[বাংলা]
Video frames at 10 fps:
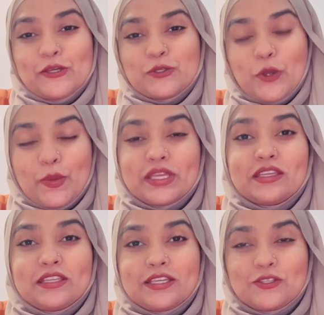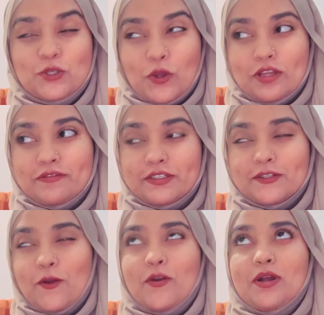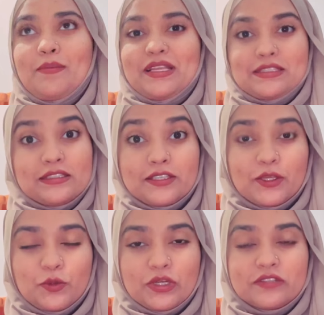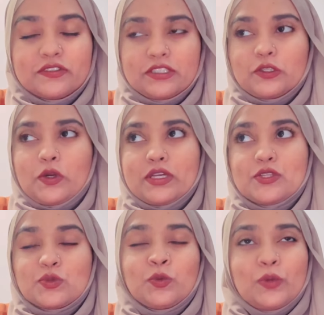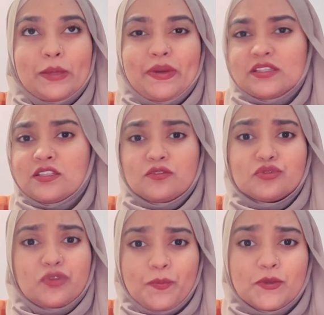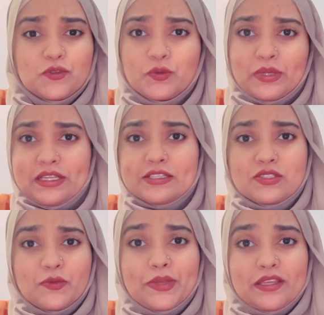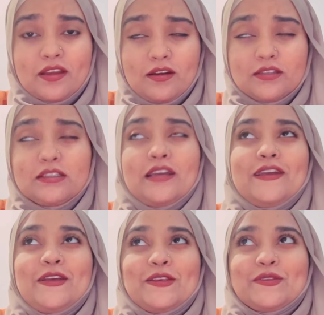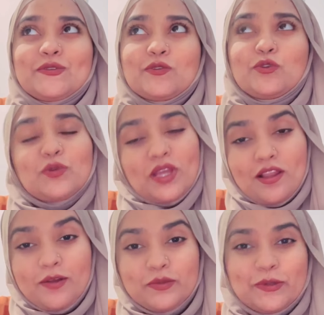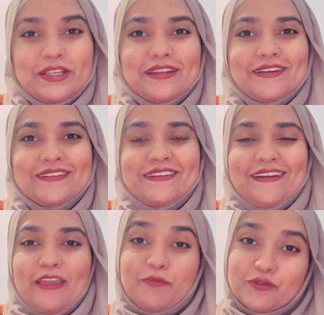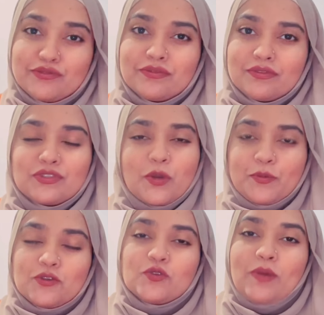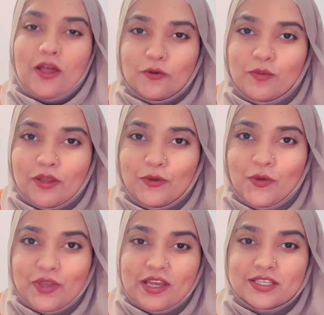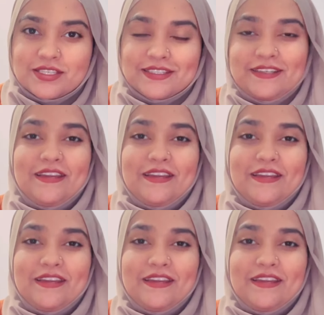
সবাইকে নিয়ে চলাফেরা করা বাচ্চাদেরকে লুক আফটার করা স্কুলে পাঠানো সব কিছু মিলে ইটস রিয়েলি হার্ড সো শুকুর আলহামদুলিল্লাহ এই পর্যন্ত তো সব কিছু ভালোর ভালো হয়ে আসছে